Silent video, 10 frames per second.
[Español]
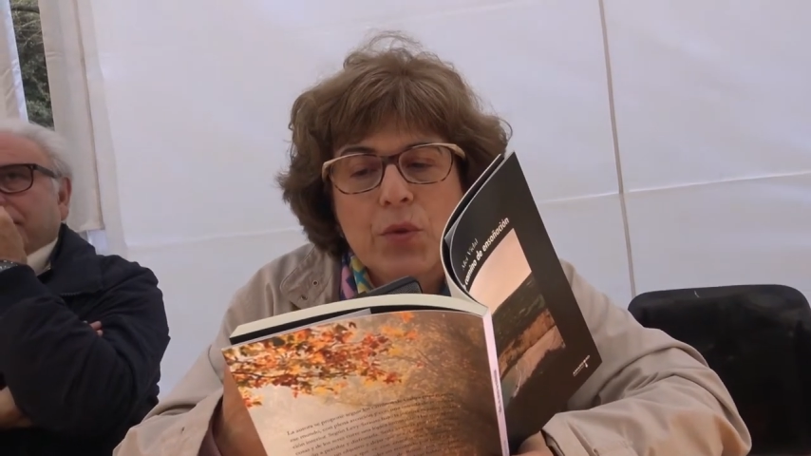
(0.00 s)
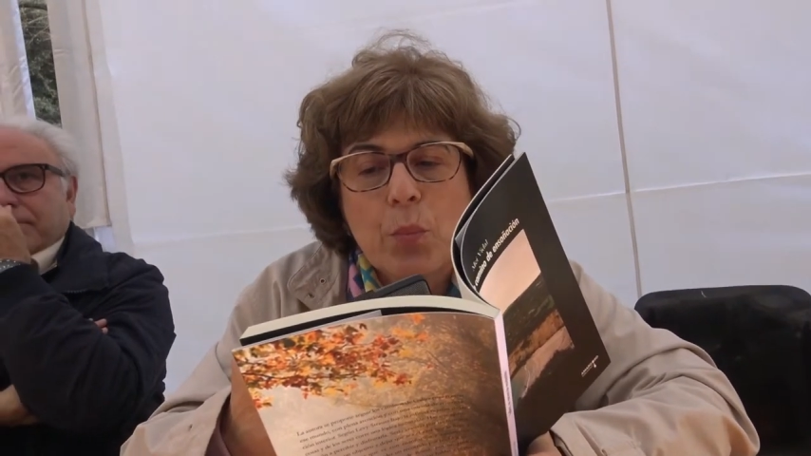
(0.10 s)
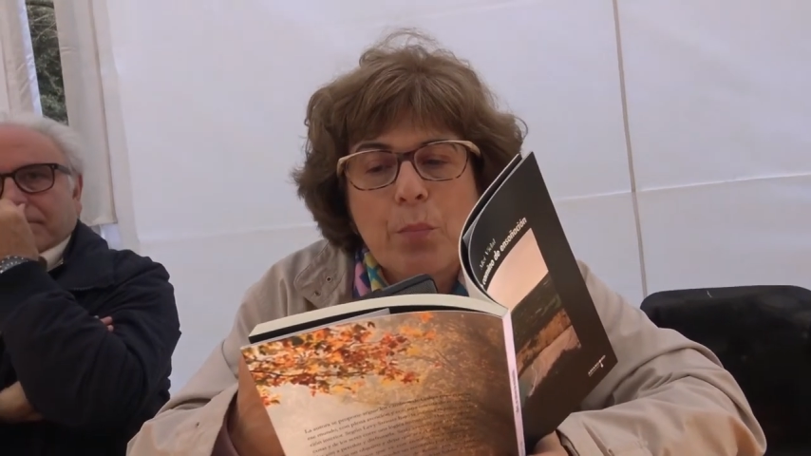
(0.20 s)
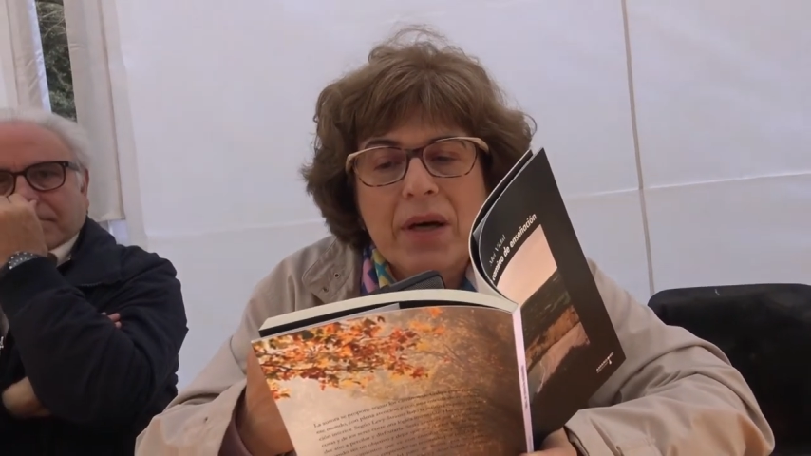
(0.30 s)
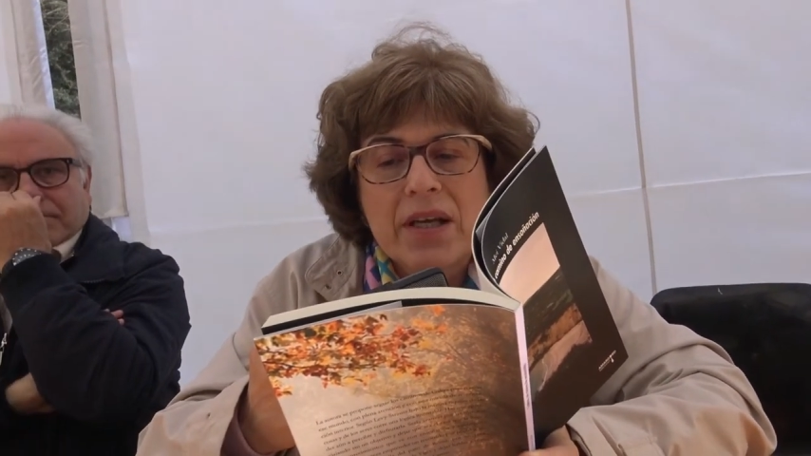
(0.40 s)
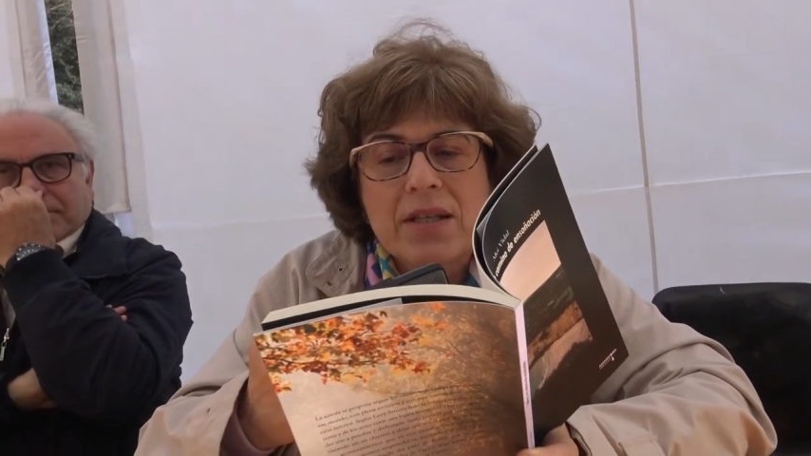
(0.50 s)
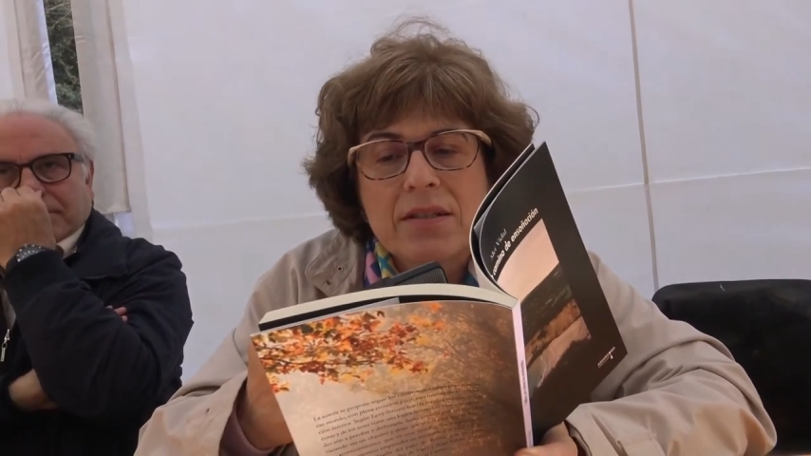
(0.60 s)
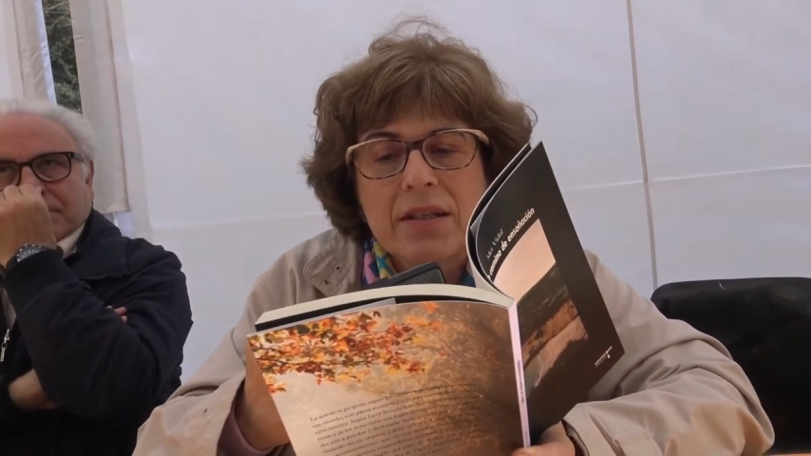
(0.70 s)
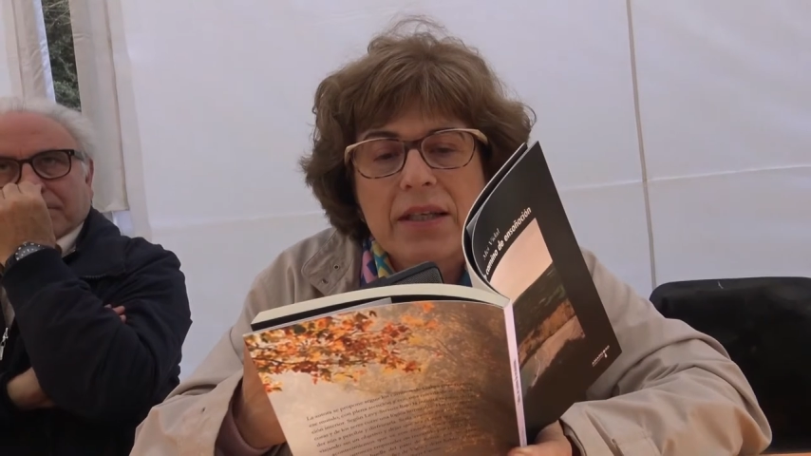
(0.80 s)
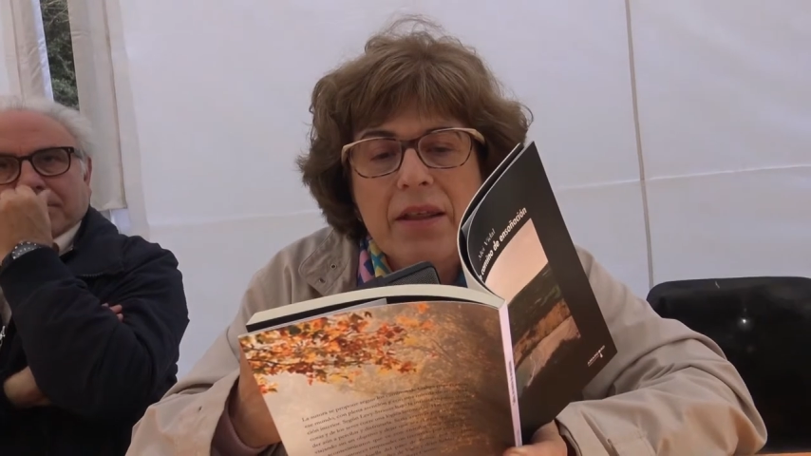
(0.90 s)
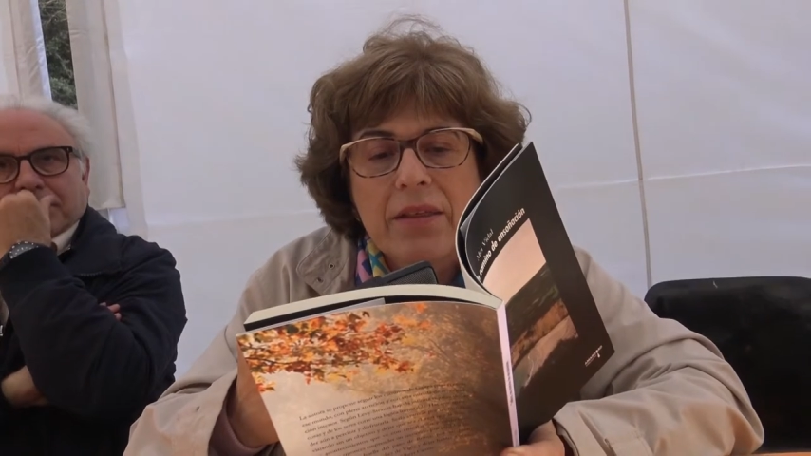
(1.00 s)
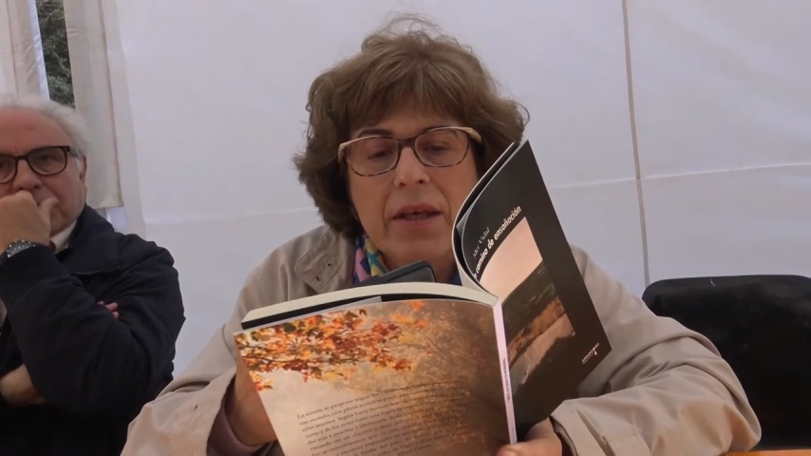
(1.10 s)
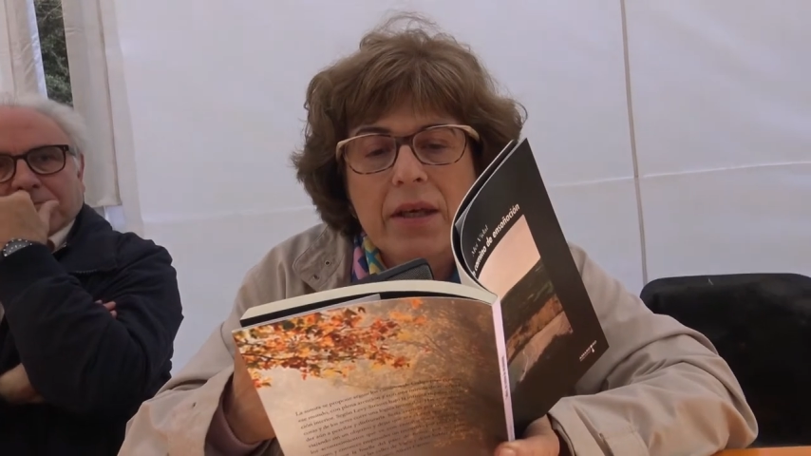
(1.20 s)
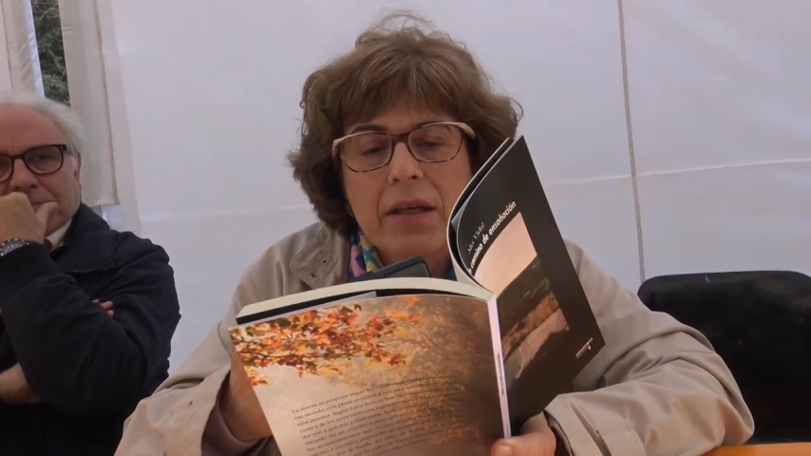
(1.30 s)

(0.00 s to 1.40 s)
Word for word: de un país de nadie,